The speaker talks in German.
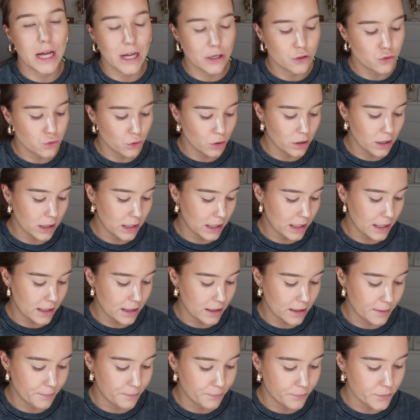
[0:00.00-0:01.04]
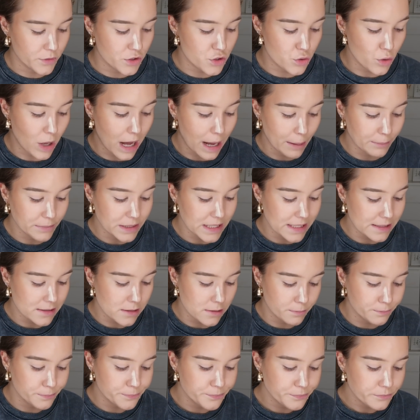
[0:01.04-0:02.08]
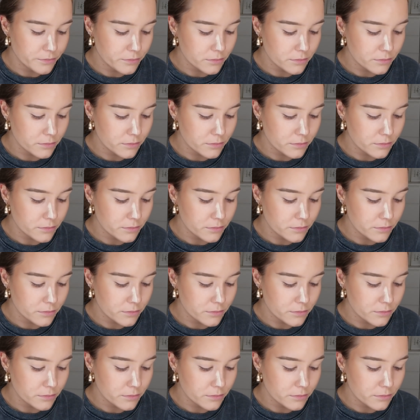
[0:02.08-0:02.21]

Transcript: Arthur ähm, zu Abendessen.